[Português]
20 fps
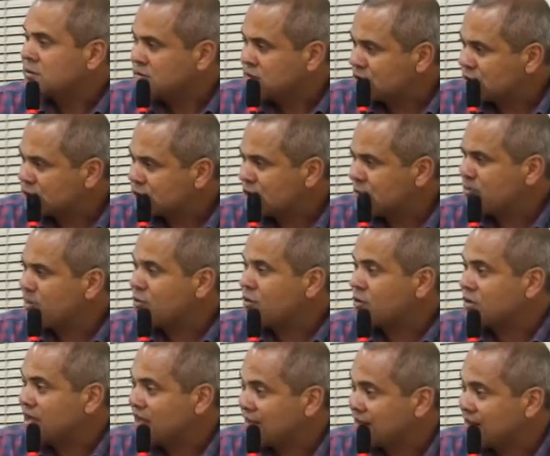Se chama o
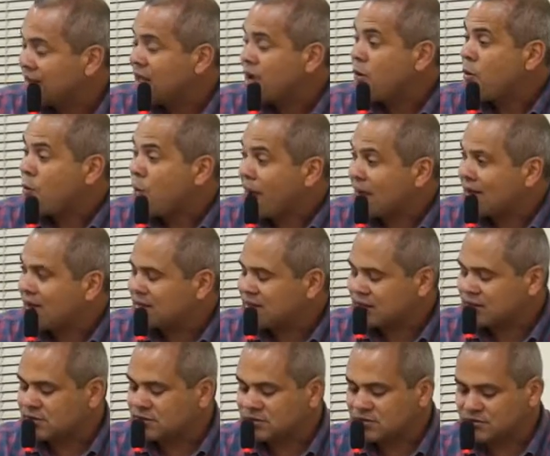quê?
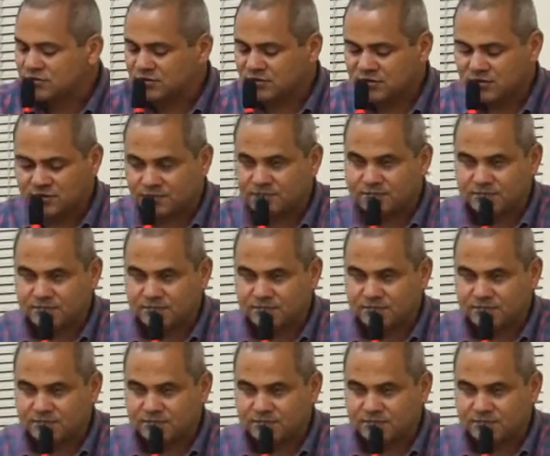Qualidade de vida.